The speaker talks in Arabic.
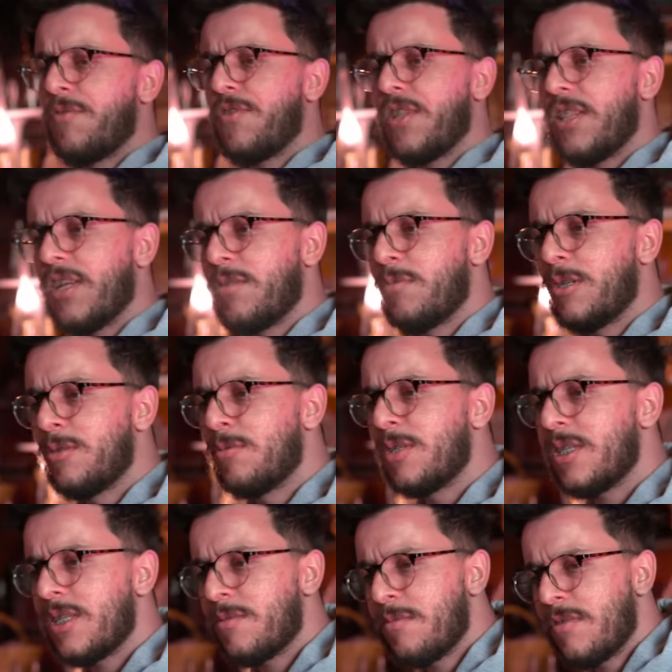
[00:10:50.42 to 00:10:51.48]
فضلك ما تجبدش
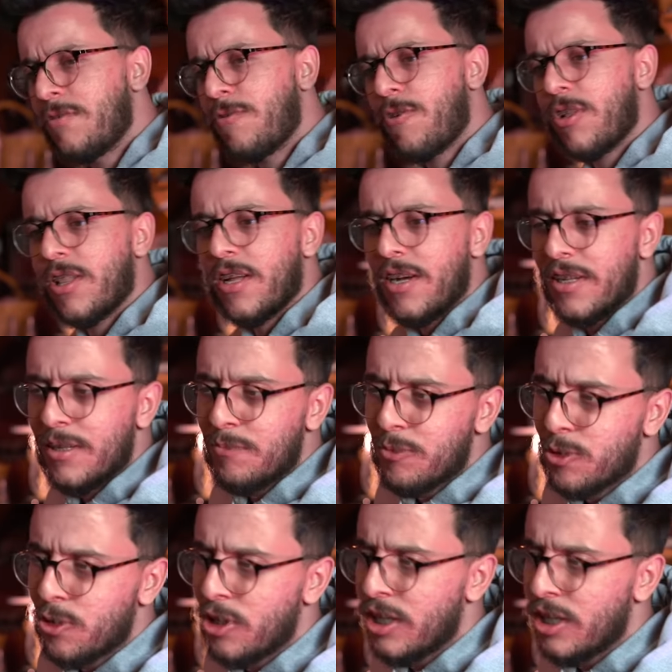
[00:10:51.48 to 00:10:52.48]
اسمي في كره القدم باسكو